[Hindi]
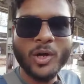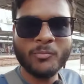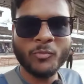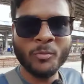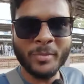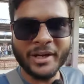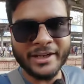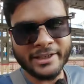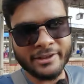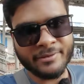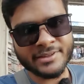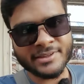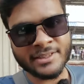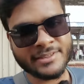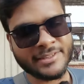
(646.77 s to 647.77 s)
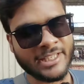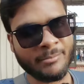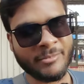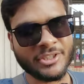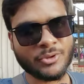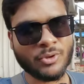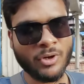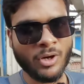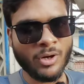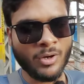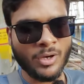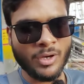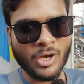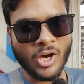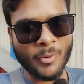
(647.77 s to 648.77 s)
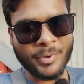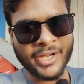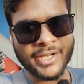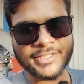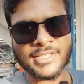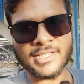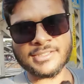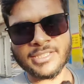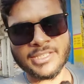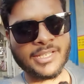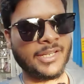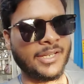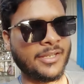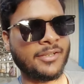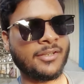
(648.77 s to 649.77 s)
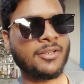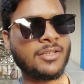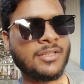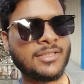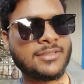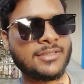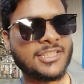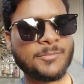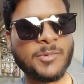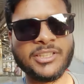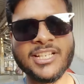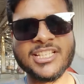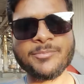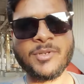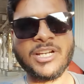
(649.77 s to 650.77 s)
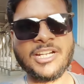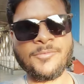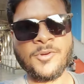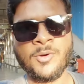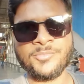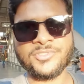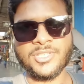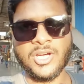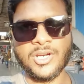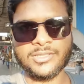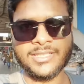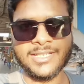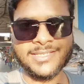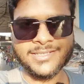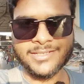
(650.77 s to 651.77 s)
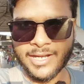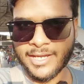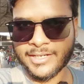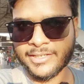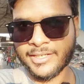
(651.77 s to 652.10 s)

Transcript: और मुंबई डिवीज़न सेम इसको ऑपरेट करती है इस पर 10 प्लेटफॉर्म्स और 10 ट्रैक